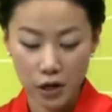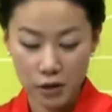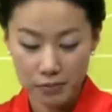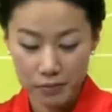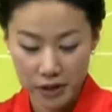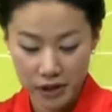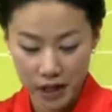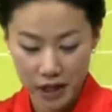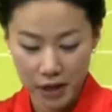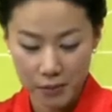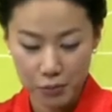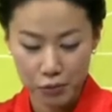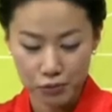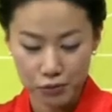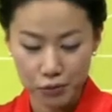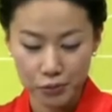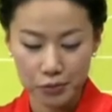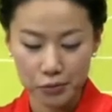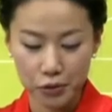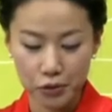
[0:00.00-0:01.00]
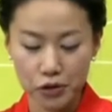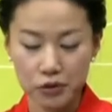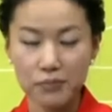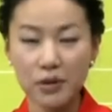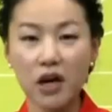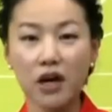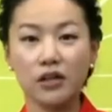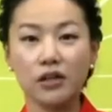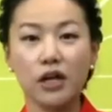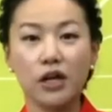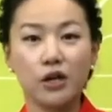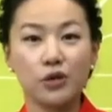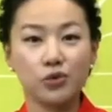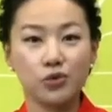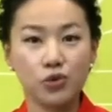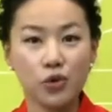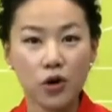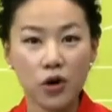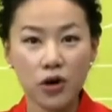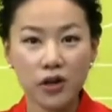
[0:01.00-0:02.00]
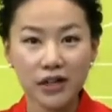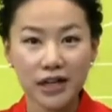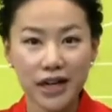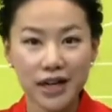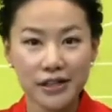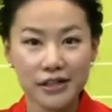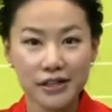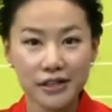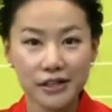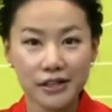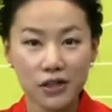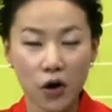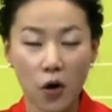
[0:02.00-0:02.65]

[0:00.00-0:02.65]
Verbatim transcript: 밑에 부분 보시면 또라는